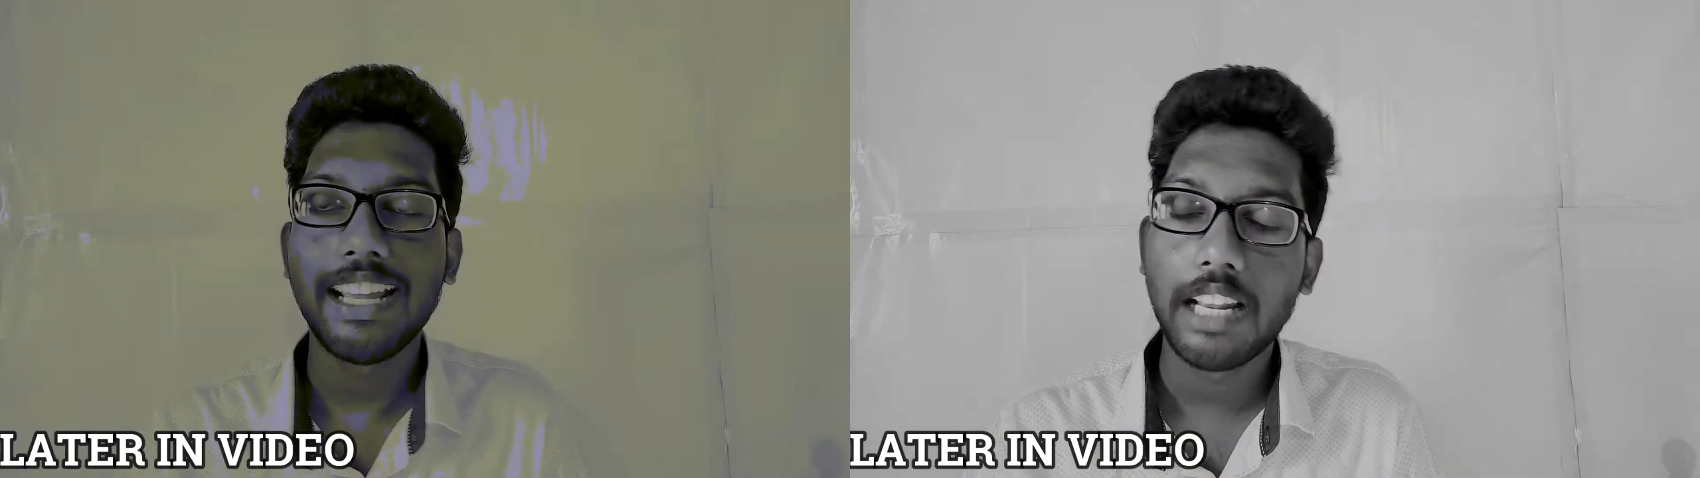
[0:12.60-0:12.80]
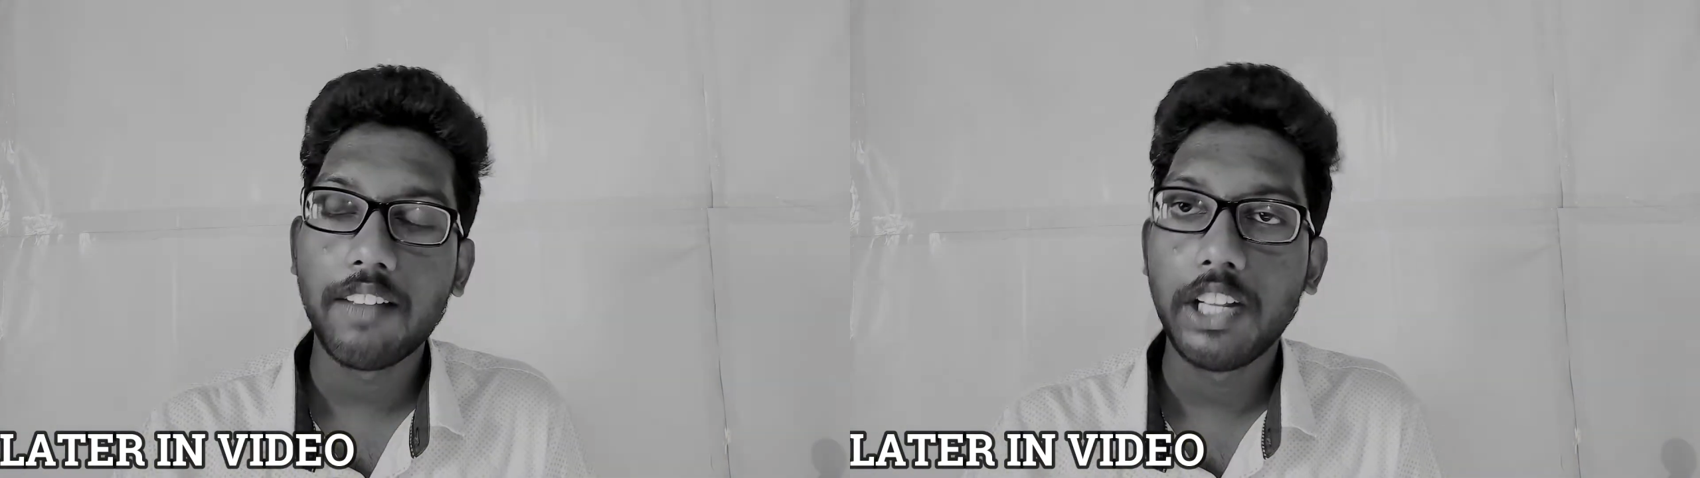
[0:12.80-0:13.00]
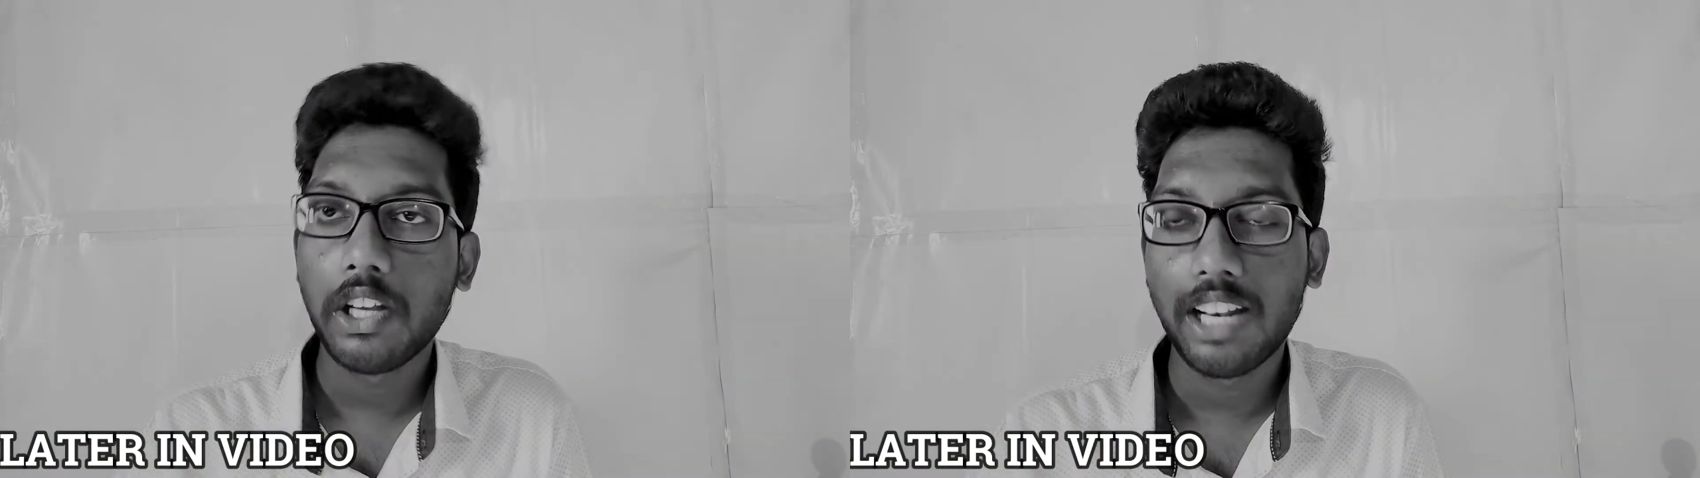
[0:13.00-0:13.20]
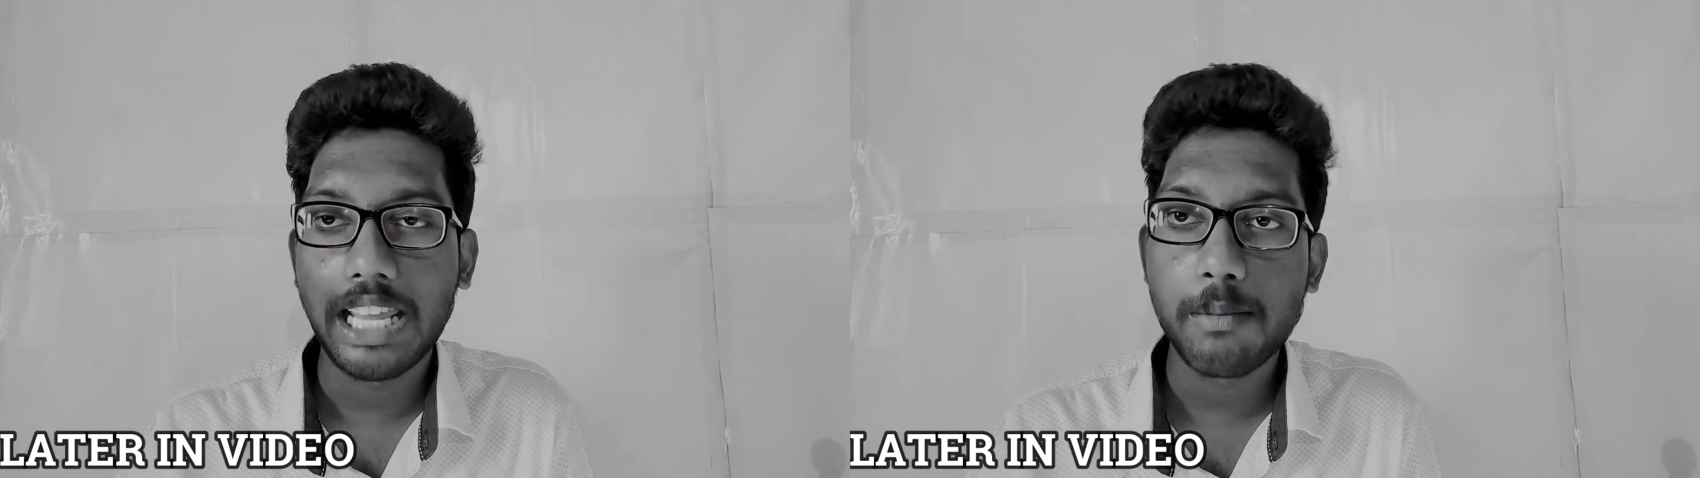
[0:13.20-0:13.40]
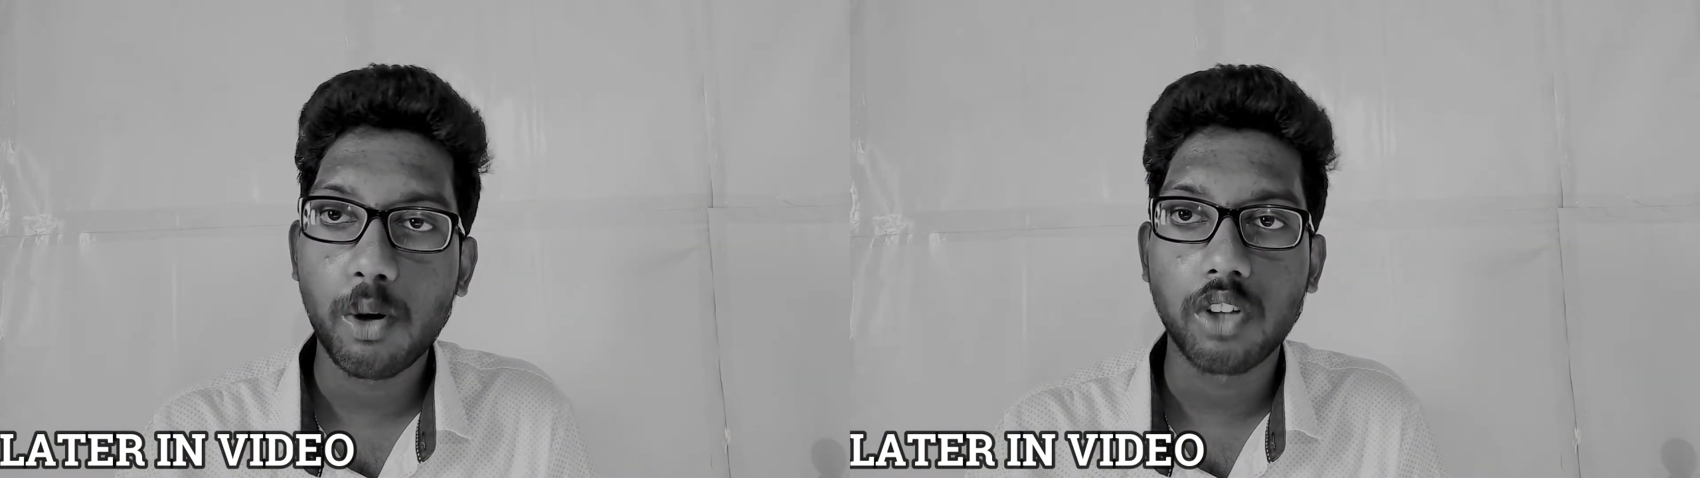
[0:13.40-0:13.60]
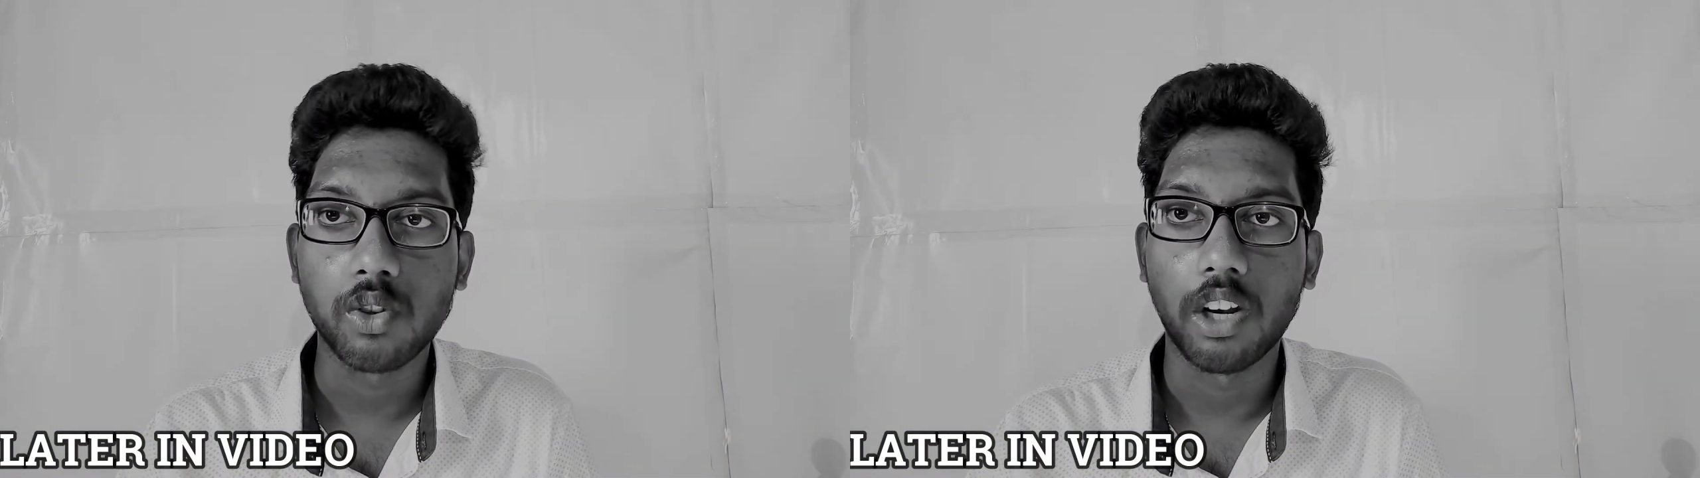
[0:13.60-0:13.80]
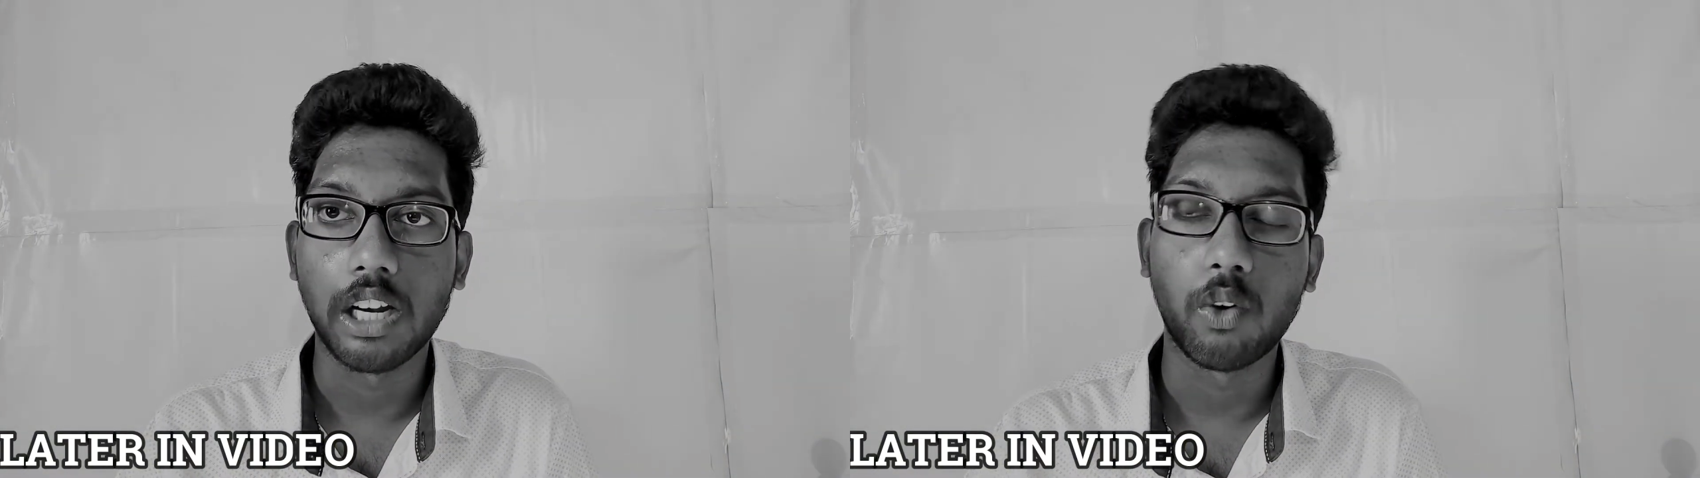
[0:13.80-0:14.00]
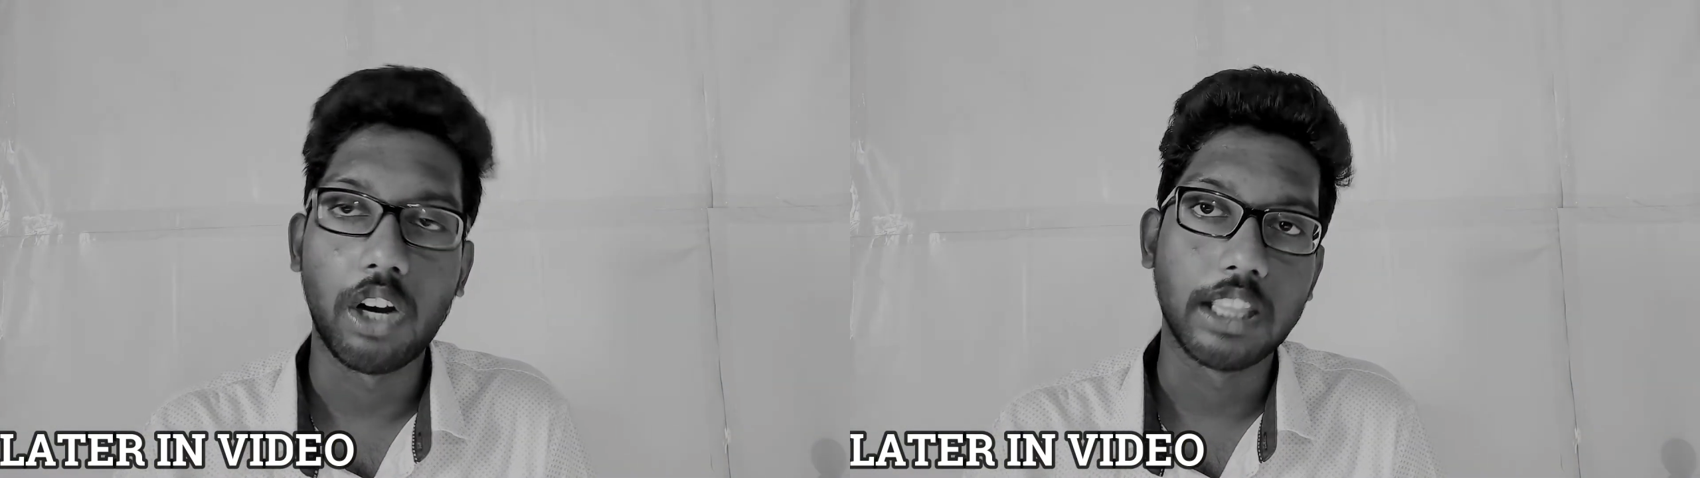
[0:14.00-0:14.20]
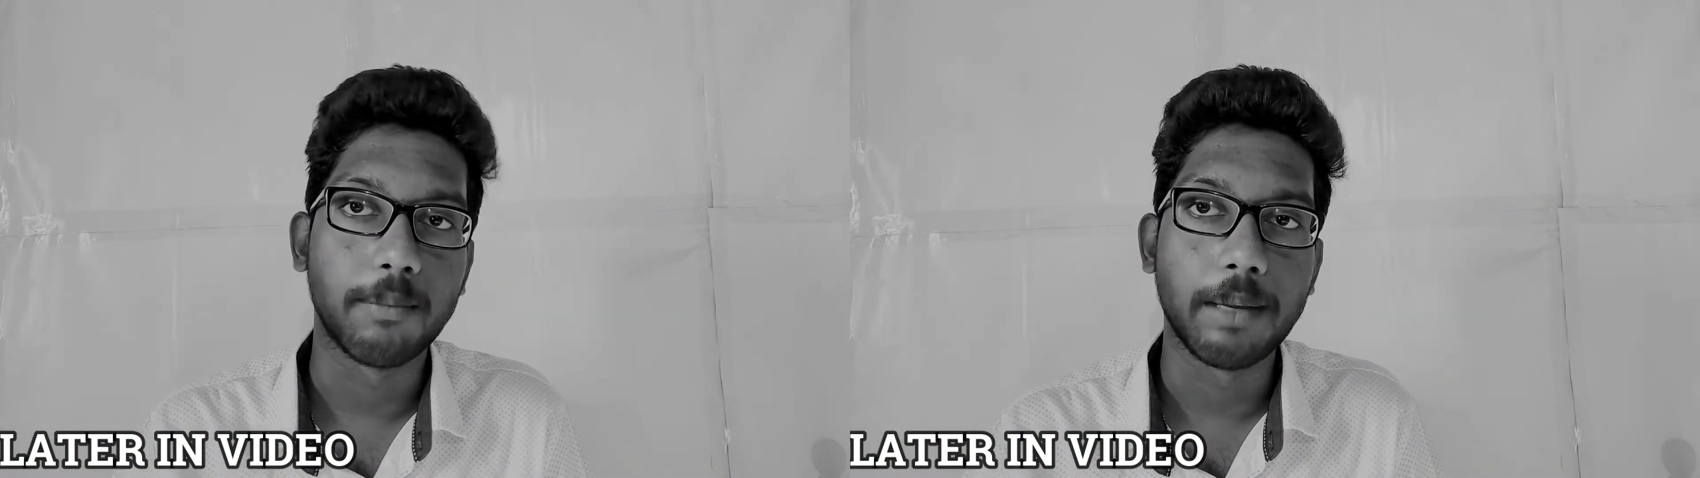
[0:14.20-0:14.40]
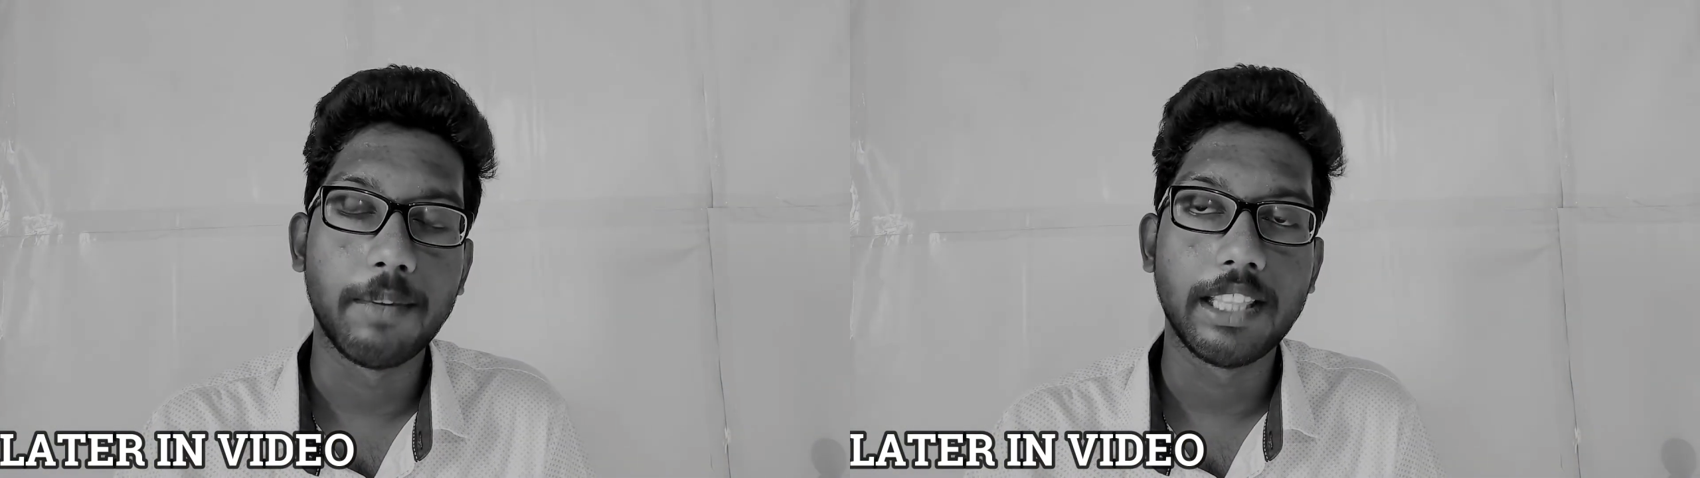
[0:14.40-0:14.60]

எல்லா வீடியோ லைக் போட சொல்கிறேன்னு உங்களுக்கு மேபி